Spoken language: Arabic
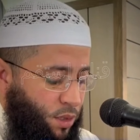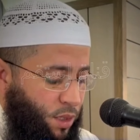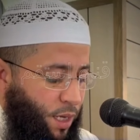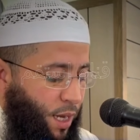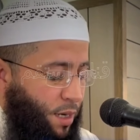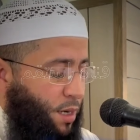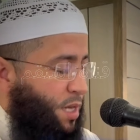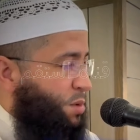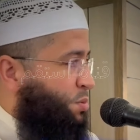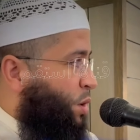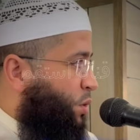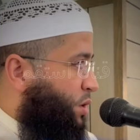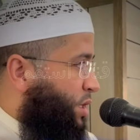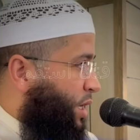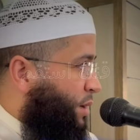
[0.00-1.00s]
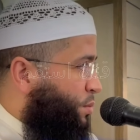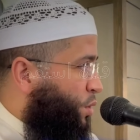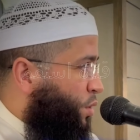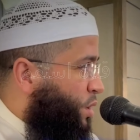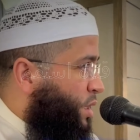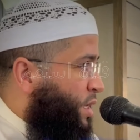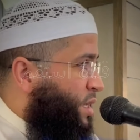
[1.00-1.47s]
كاين الناس بداو
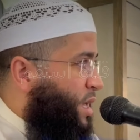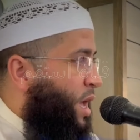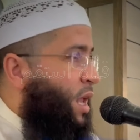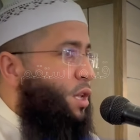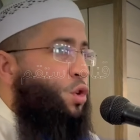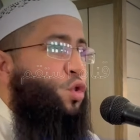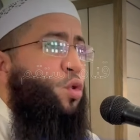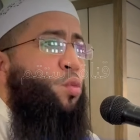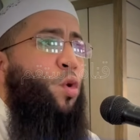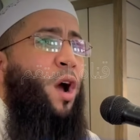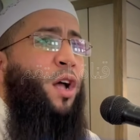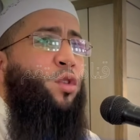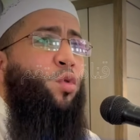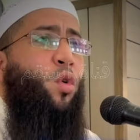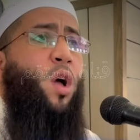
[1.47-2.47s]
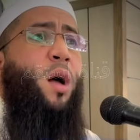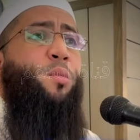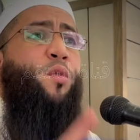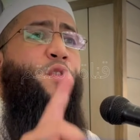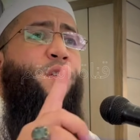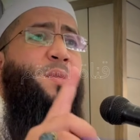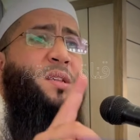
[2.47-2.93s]
يتكلموا الجمعة
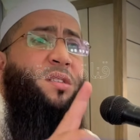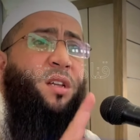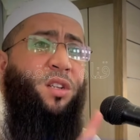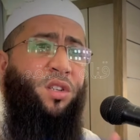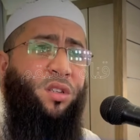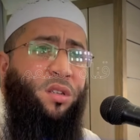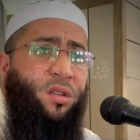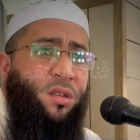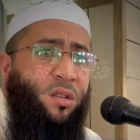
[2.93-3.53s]
تقام في المساجد